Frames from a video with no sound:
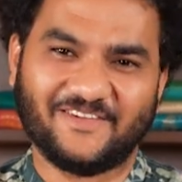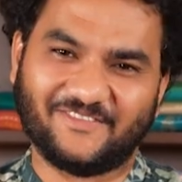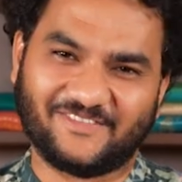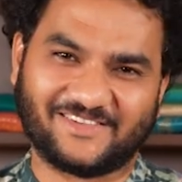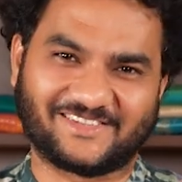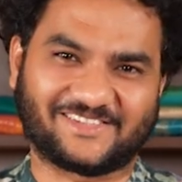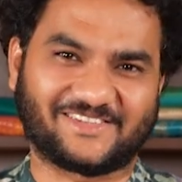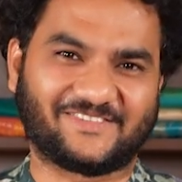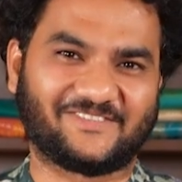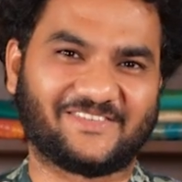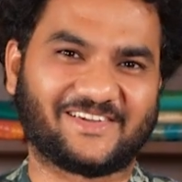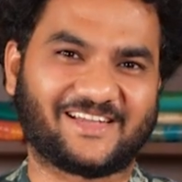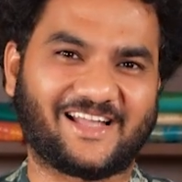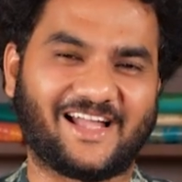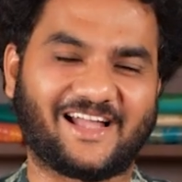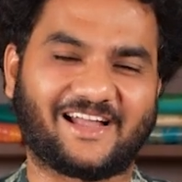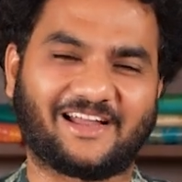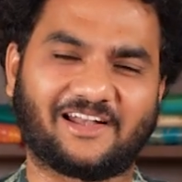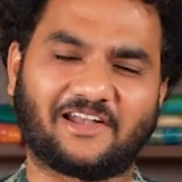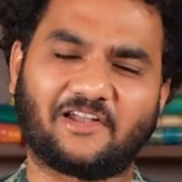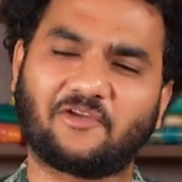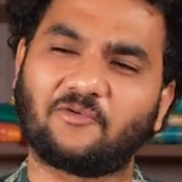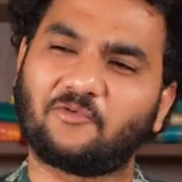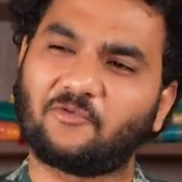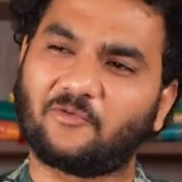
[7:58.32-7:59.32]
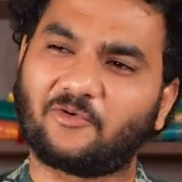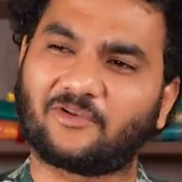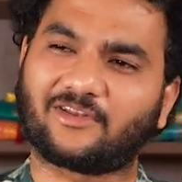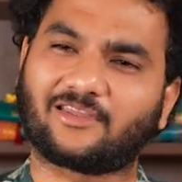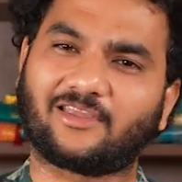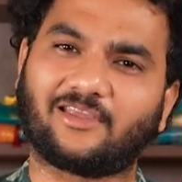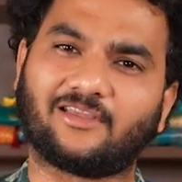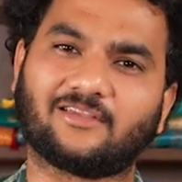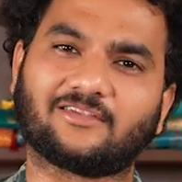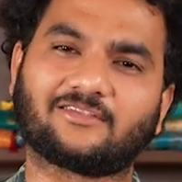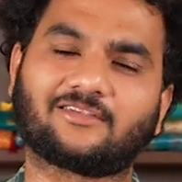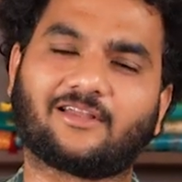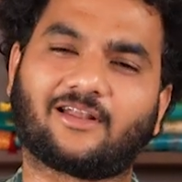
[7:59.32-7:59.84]
నిజంగా కాకుండా
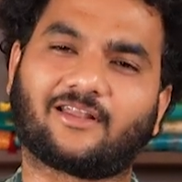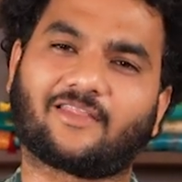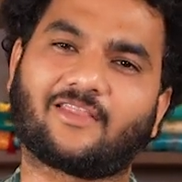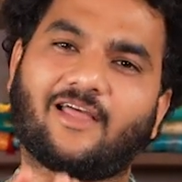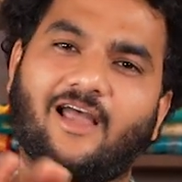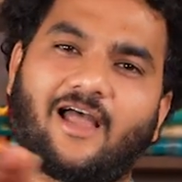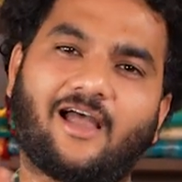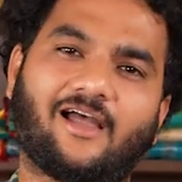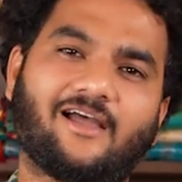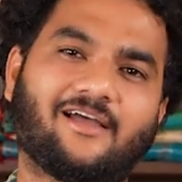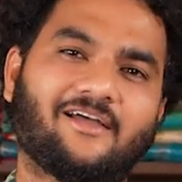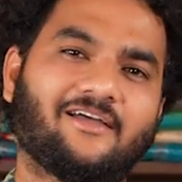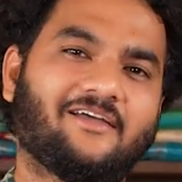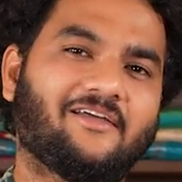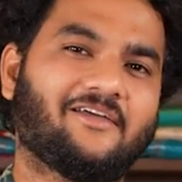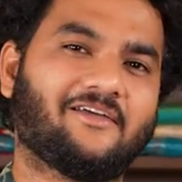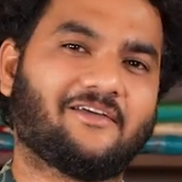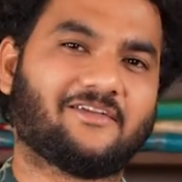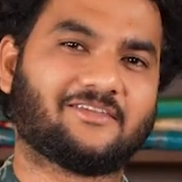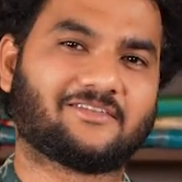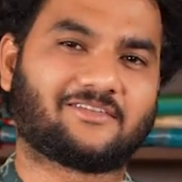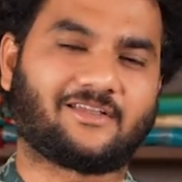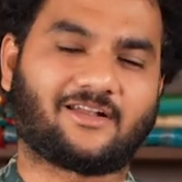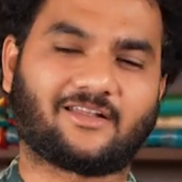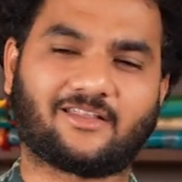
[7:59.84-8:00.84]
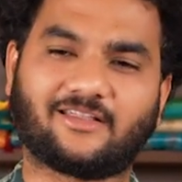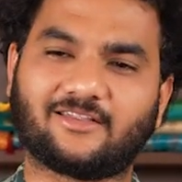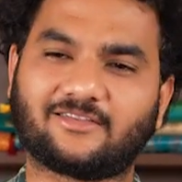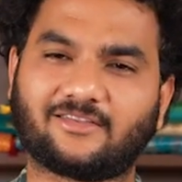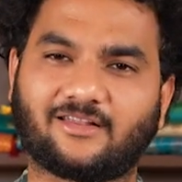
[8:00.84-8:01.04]
ఊరికే సరదా సరదా